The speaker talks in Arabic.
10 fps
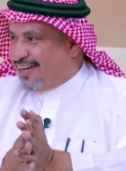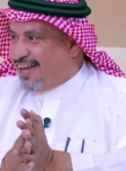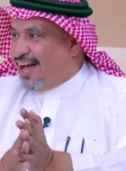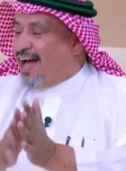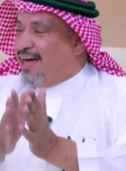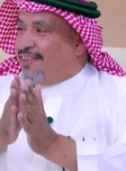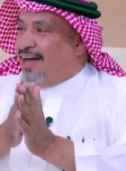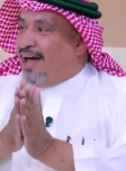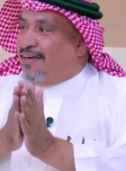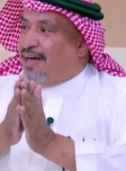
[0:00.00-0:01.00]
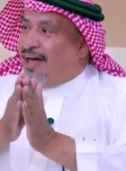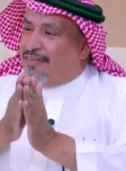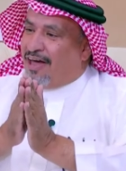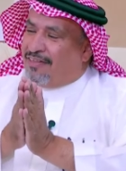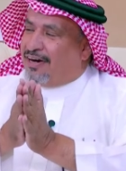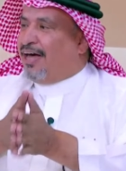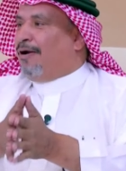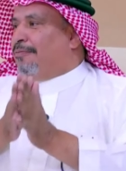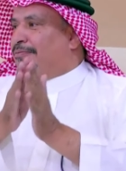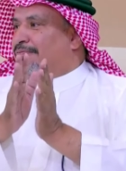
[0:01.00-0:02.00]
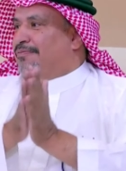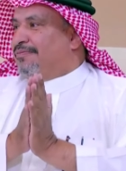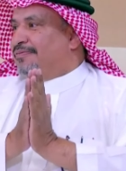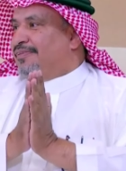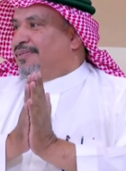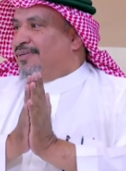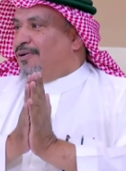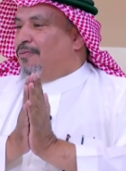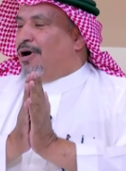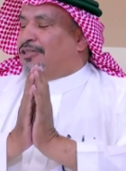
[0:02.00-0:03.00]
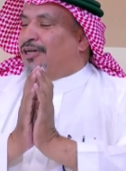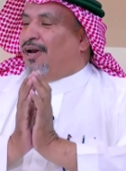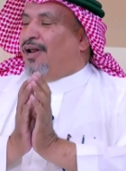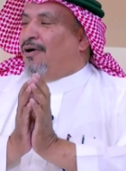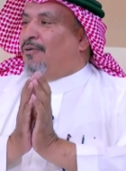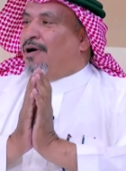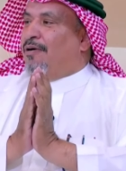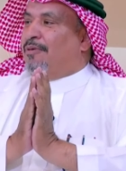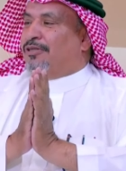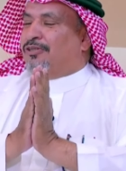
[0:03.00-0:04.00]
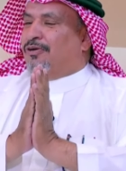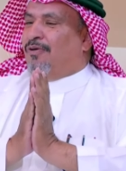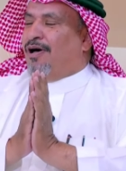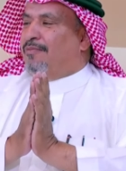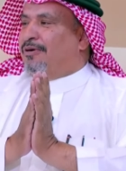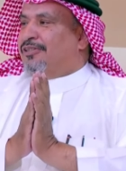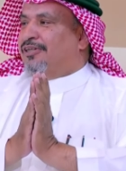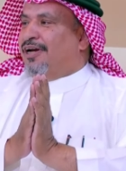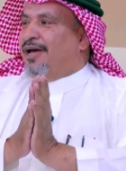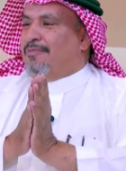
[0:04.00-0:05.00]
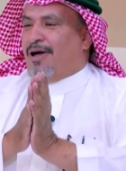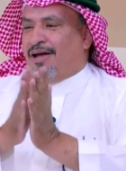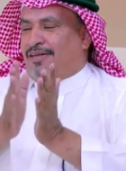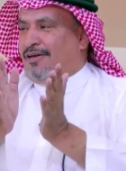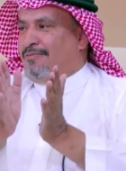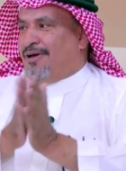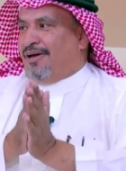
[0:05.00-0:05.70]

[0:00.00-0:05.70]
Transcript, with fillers: هذا هذا هذا الكرم اي والله كرم اي والله ما شاء الله ومصر واهل مصر يعني ما يحتاج ما